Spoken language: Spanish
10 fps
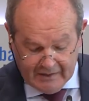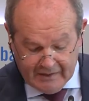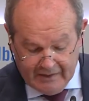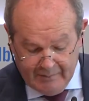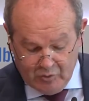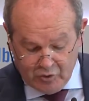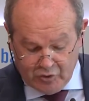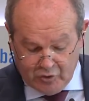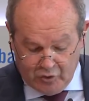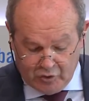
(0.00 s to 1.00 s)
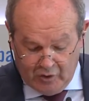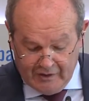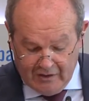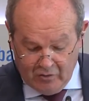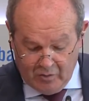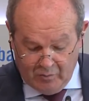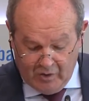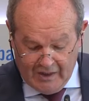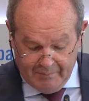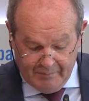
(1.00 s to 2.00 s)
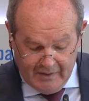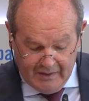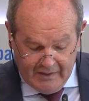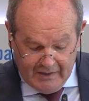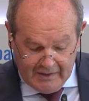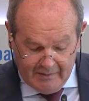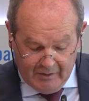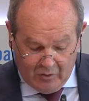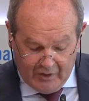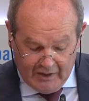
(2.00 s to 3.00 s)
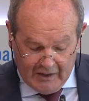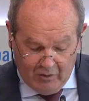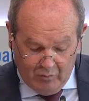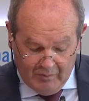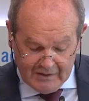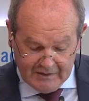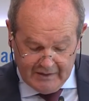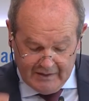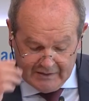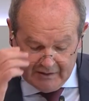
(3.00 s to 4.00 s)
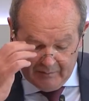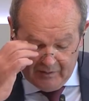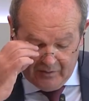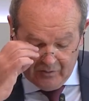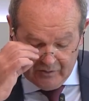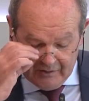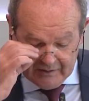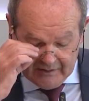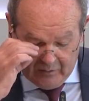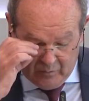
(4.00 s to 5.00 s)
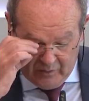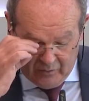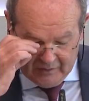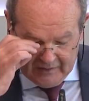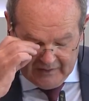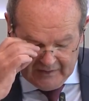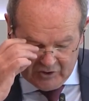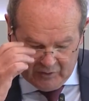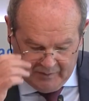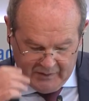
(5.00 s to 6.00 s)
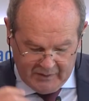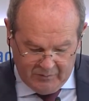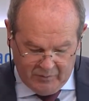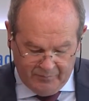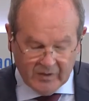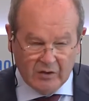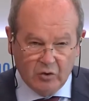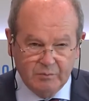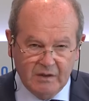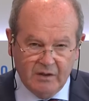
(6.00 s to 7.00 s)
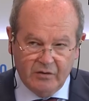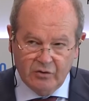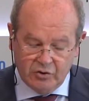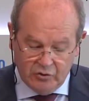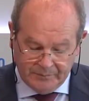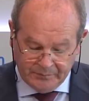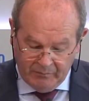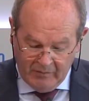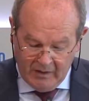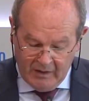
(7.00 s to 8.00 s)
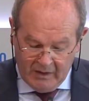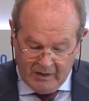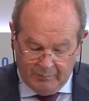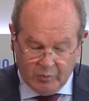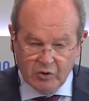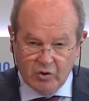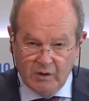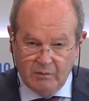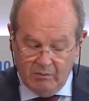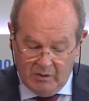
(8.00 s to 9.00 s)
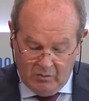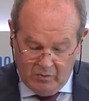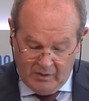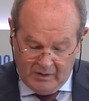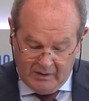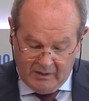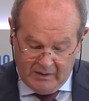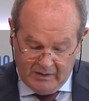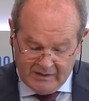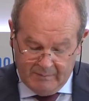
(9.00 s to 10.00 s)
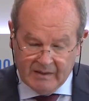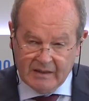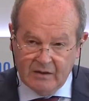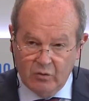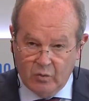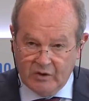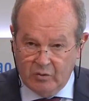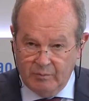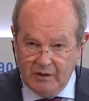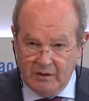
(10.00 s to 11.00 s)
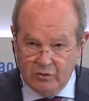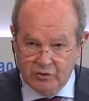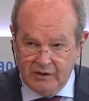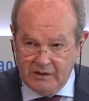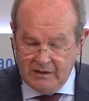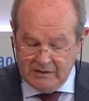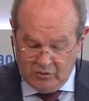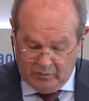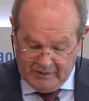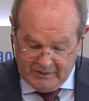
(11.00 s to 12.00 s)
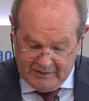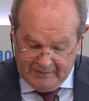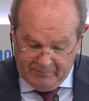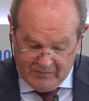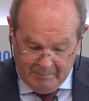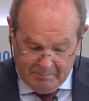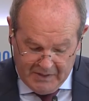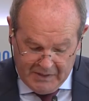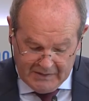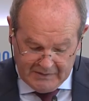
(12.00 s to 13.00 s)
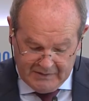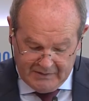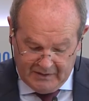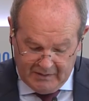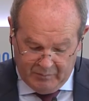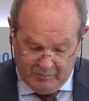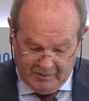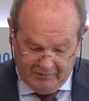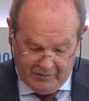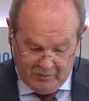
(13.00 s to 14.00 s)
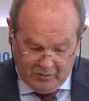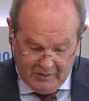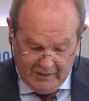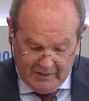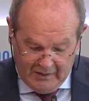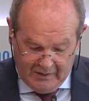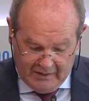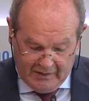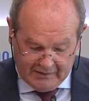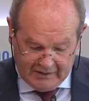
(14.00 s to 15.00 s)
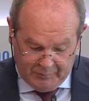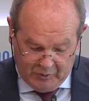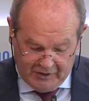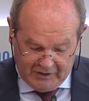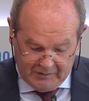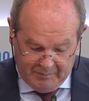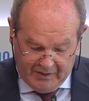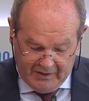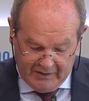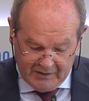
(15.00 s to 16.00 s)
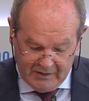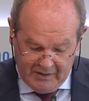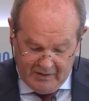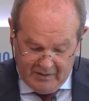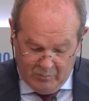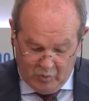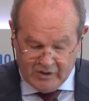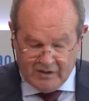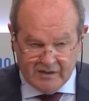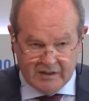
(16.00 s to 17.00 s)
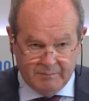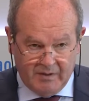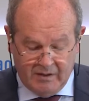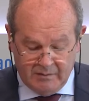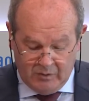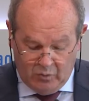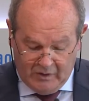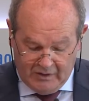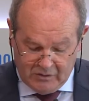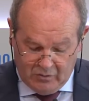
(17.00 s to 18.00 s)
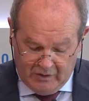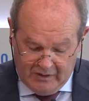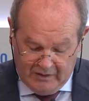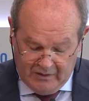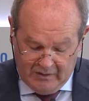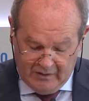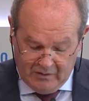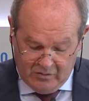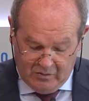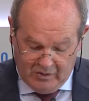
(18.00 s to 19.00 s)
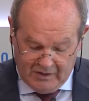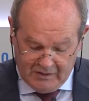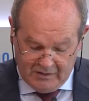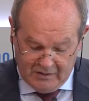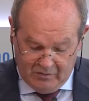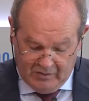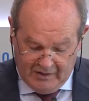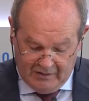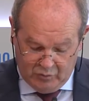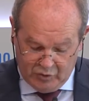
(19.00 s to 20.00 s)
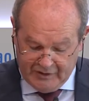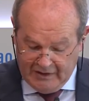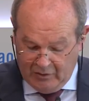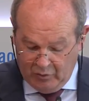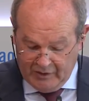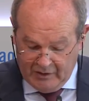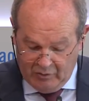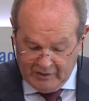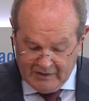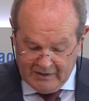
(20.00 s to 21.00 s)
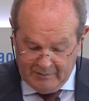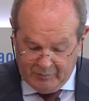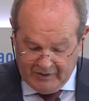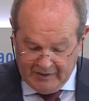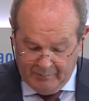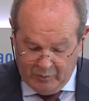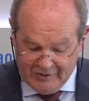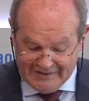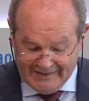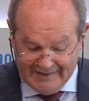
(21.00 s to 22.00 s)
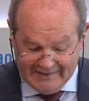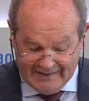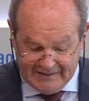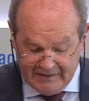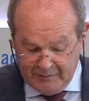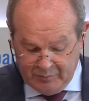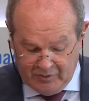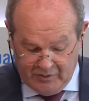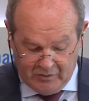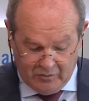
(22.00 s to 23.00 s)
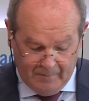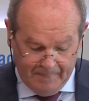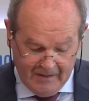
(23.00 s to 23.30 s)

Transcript: queremos consolidarlo como hub y mejorar aún más el servicio y este acuerdo tiene ese objetivo. En 2018, el puerto de Bilbao eh, se embarcaron 4.290 piezas de este tipo, me refiero a transportes especiales, muchas de esas piezas vinculadas con, el, las, la industria eólica y, por ejemplo, el 77%